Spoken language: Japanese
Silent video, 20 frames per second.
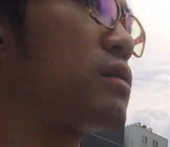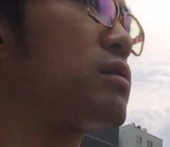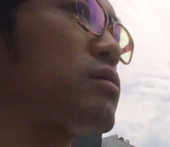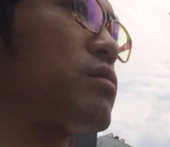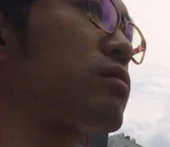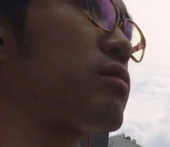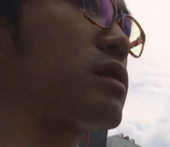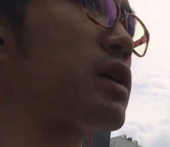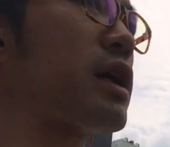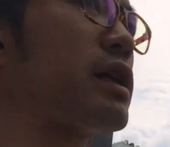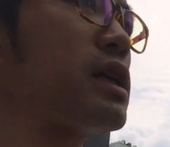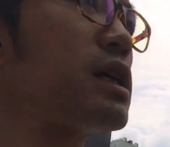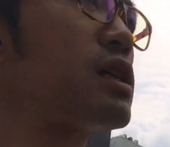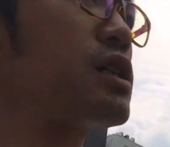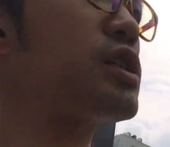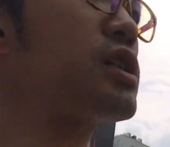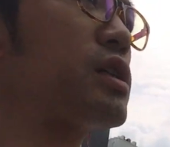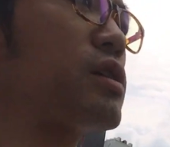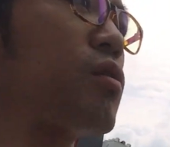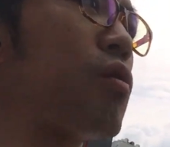その
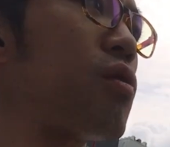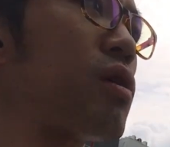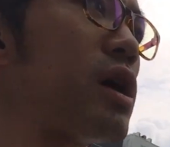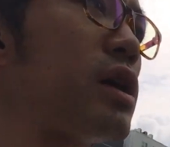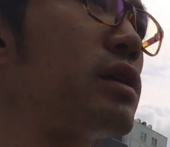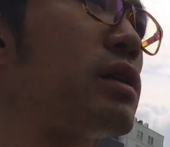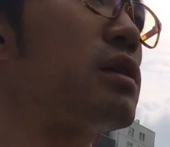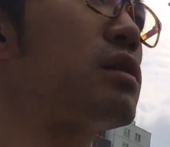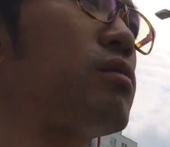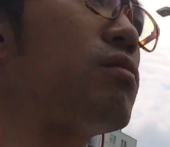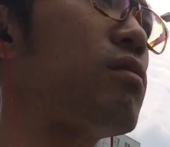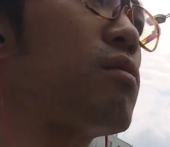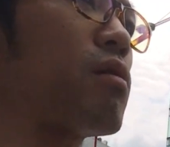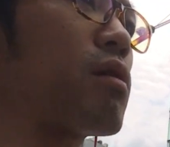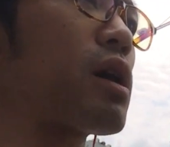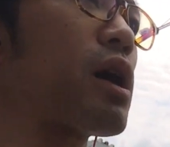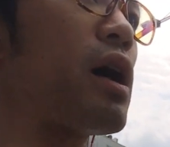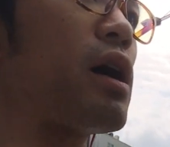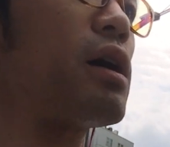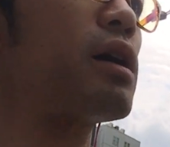正しいお金
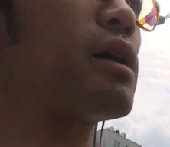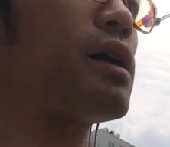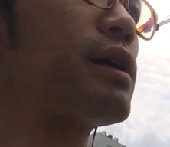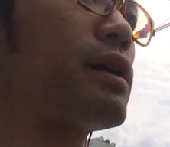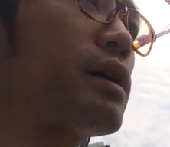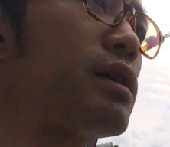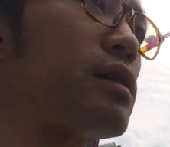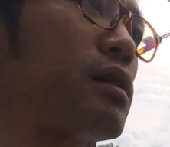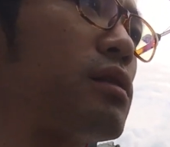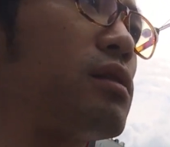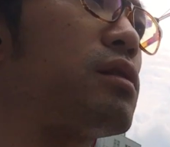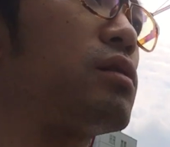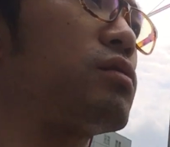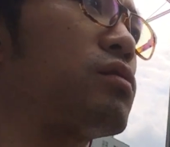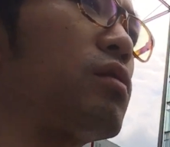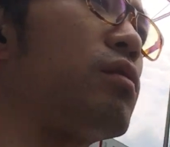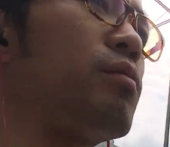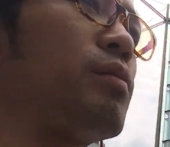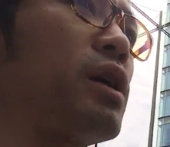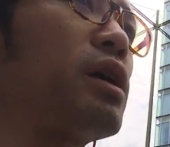の考え方っていう
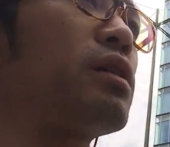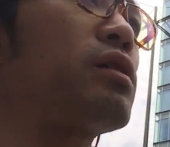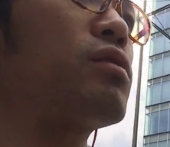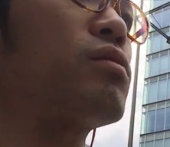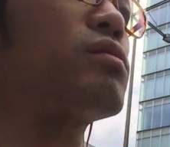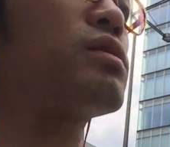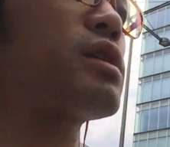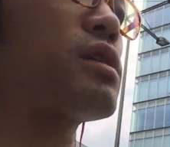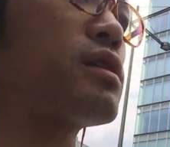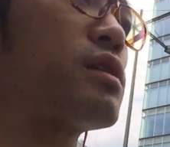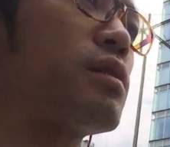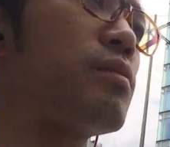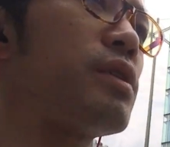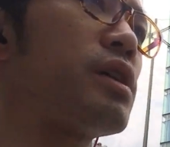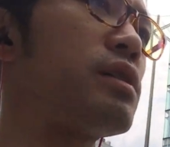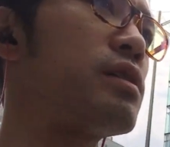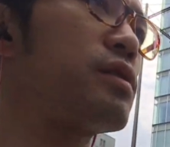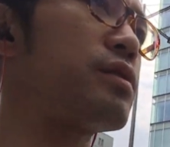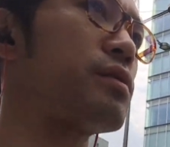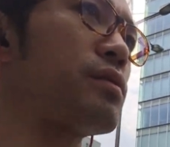のを勉強させれば
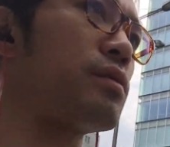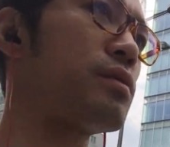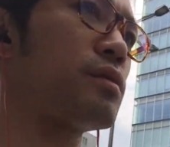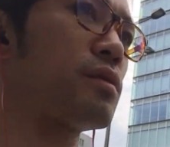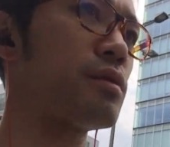いいんですよ